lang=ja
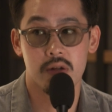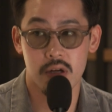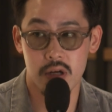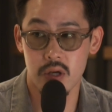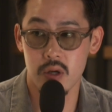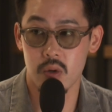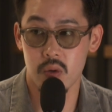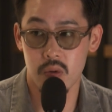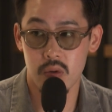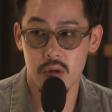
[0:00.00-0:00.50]
で
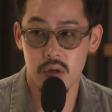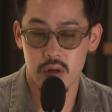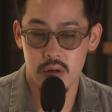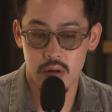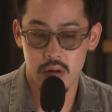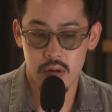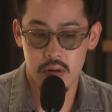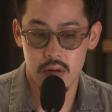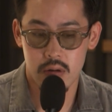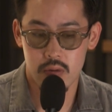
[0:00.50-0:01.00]
きる
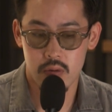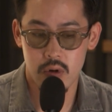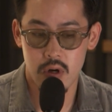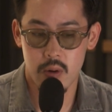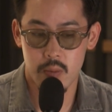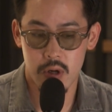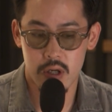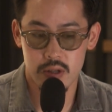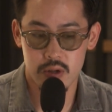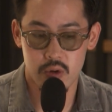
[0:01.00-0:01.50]
の
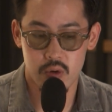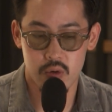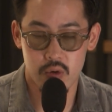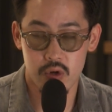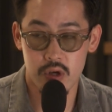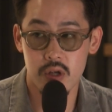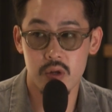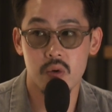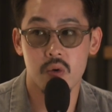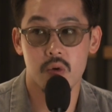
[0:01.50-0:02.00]
がまあソロ
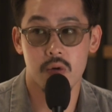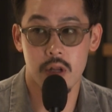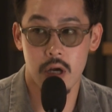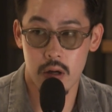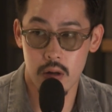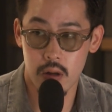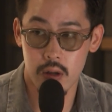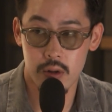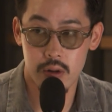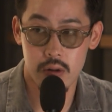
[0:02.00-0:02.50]
のいいところだ
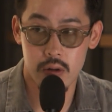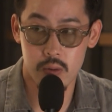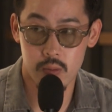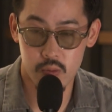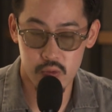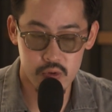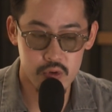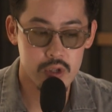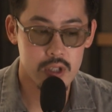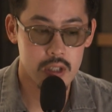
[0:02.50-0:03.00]
なって
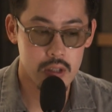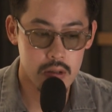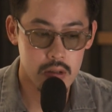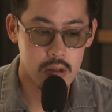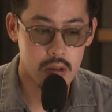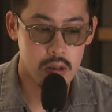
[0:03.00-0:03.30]
思うし